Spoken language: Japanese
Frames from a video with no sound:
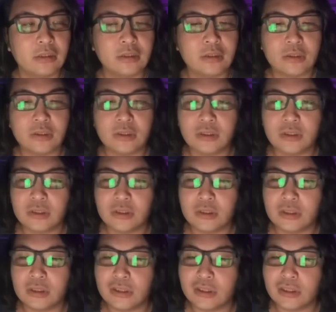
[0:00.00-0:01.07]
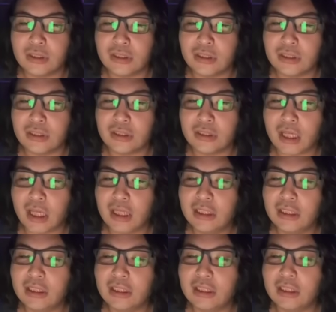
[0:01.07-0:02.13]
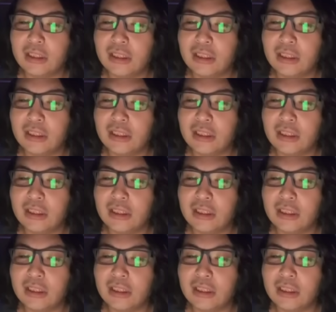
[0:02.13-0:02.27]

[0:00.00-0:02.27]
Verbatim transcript: 最